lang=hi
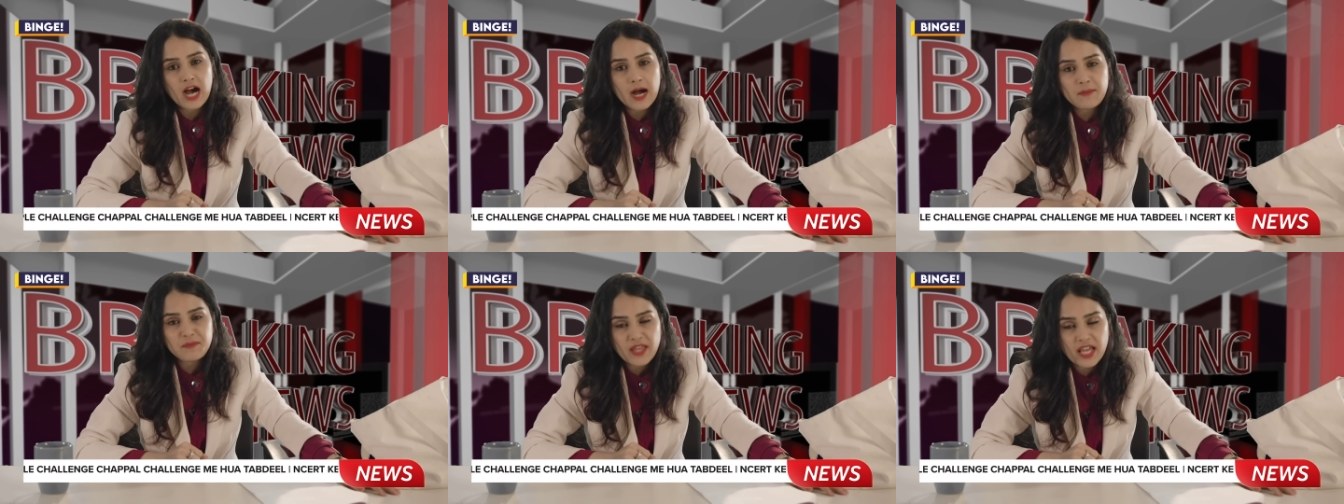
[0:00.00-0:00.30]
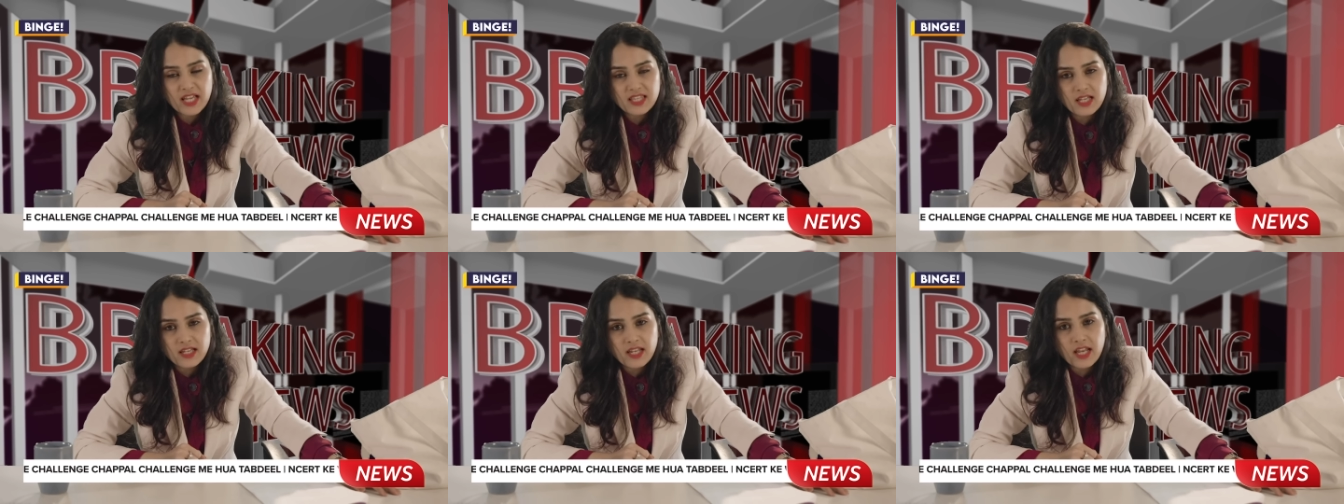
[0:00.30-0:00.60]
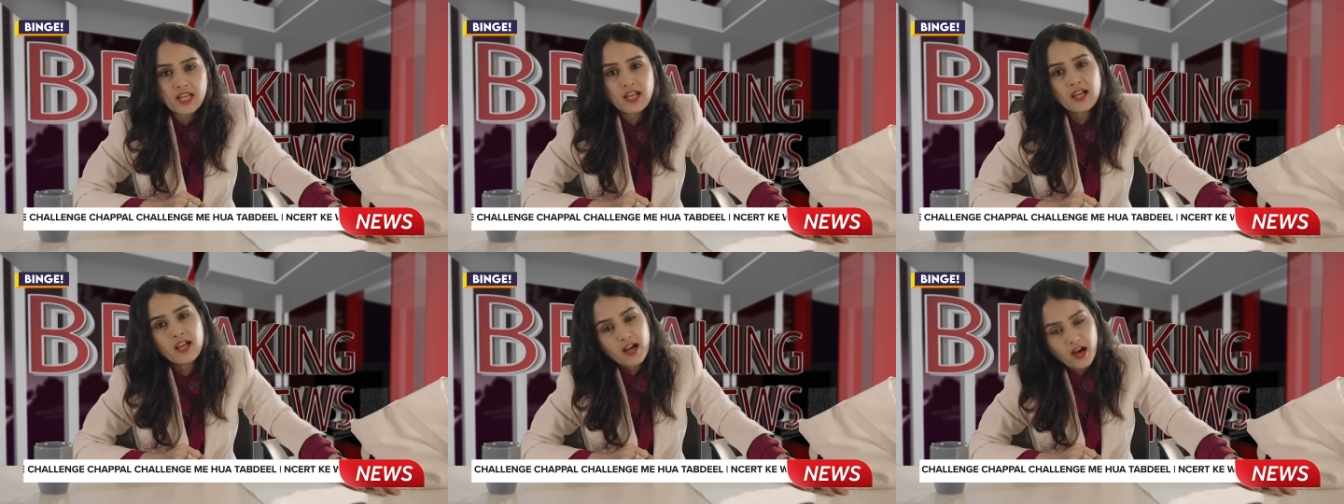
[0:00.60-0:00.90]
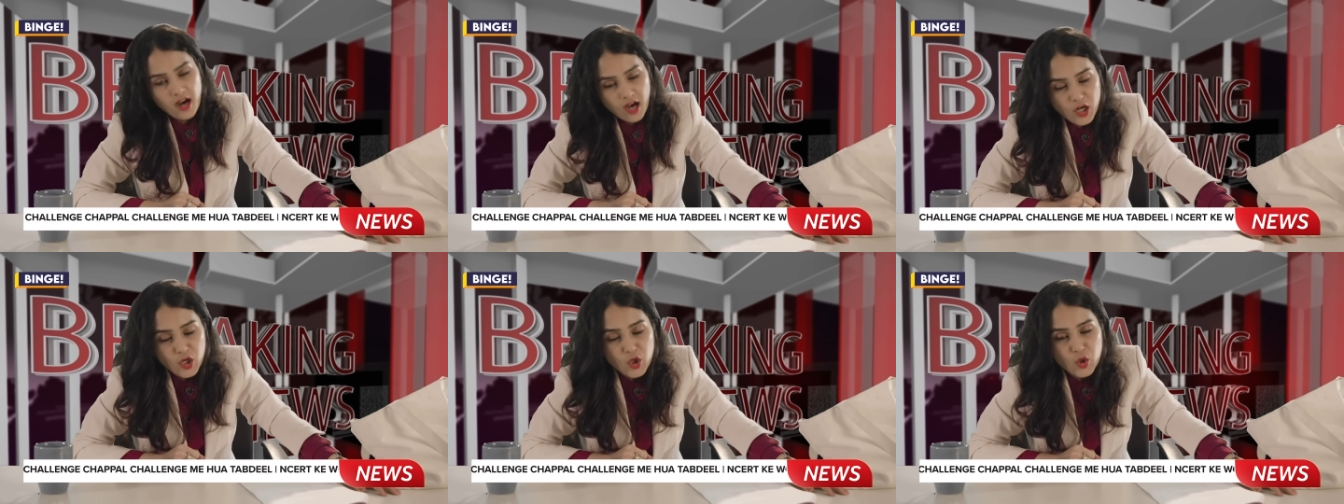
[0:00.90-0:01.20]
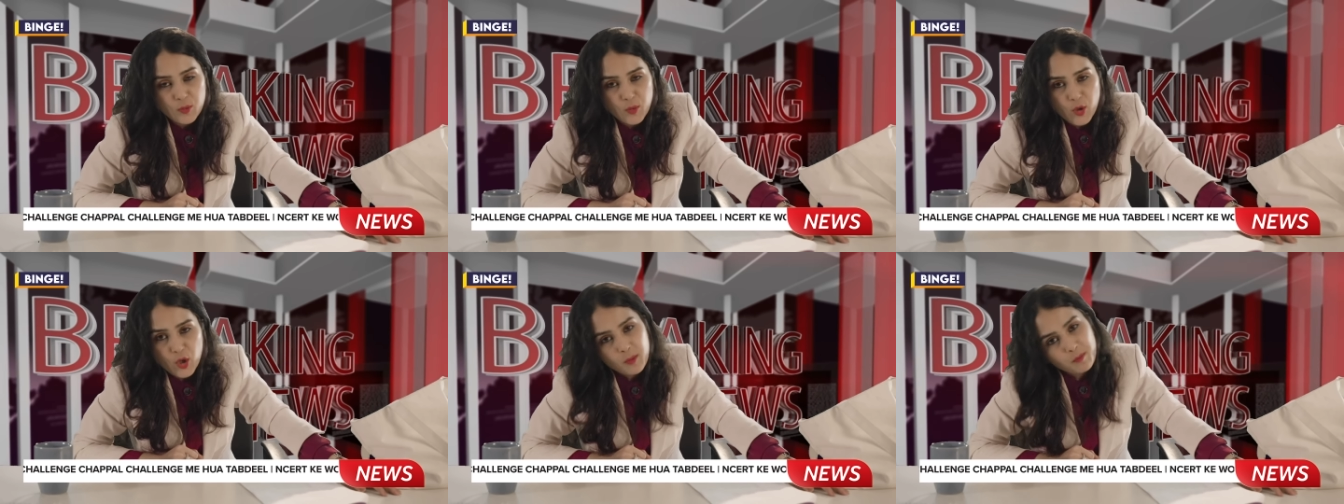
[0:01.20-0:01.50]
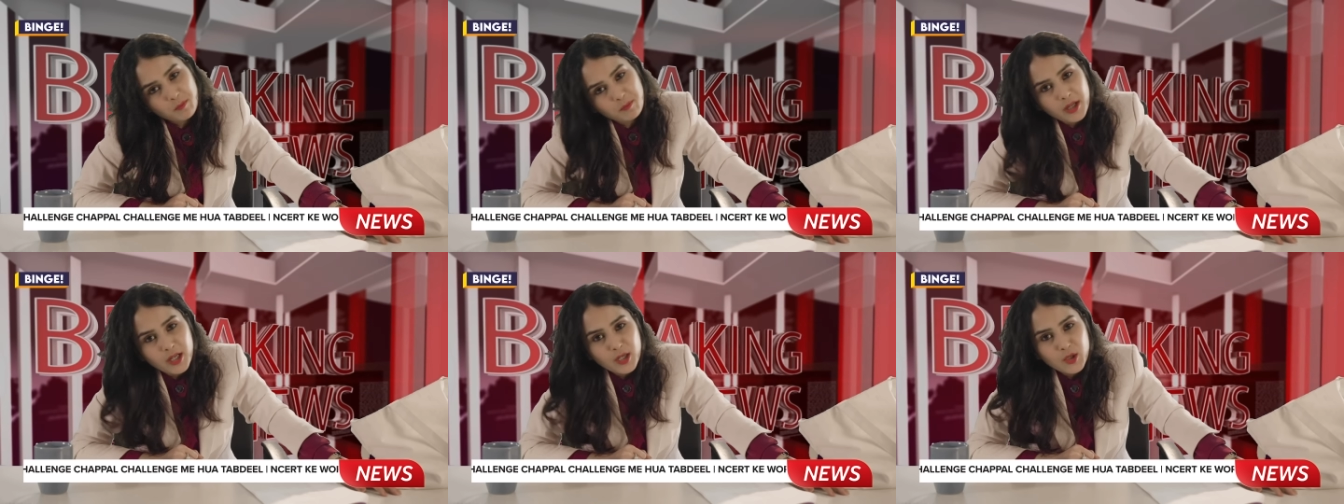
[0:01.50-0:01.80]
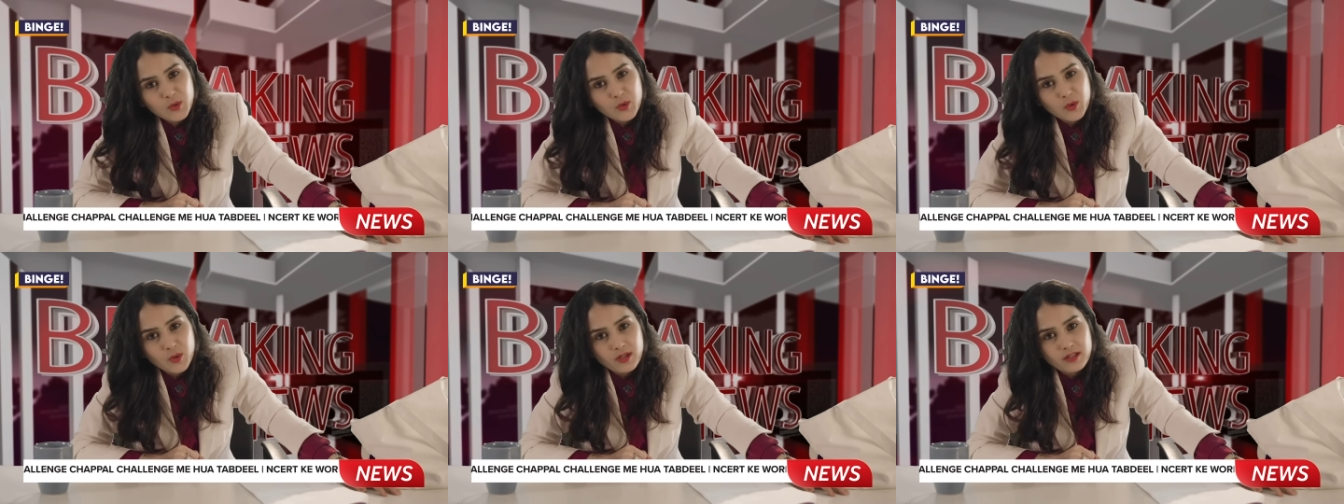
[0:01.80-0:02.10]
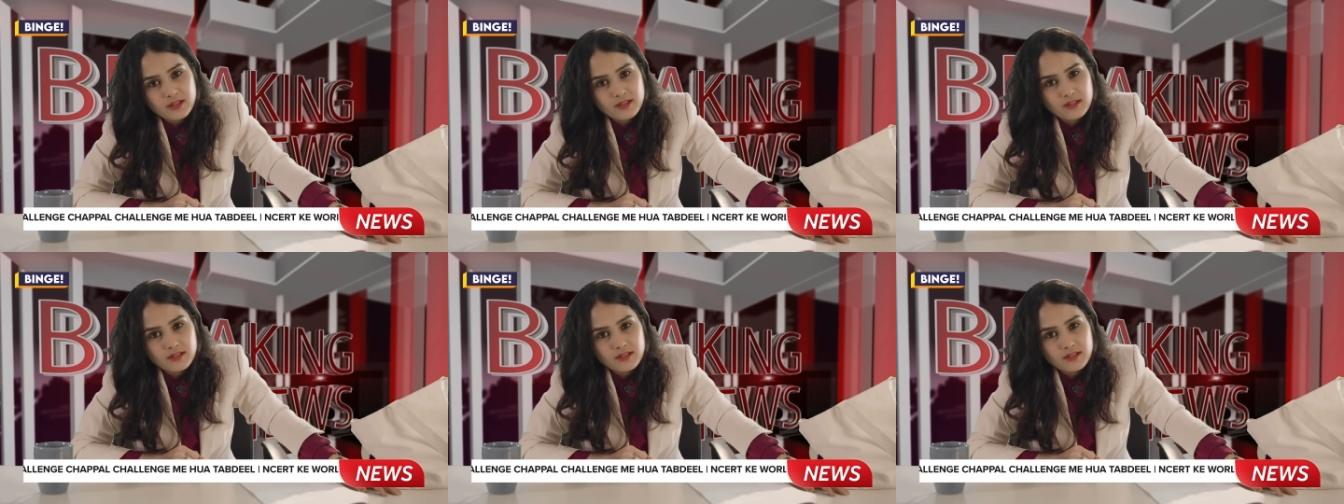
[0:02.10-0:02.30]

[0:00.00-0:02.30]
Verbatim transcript: आप देखते रहिए हल्लू बोल पल्लू खोल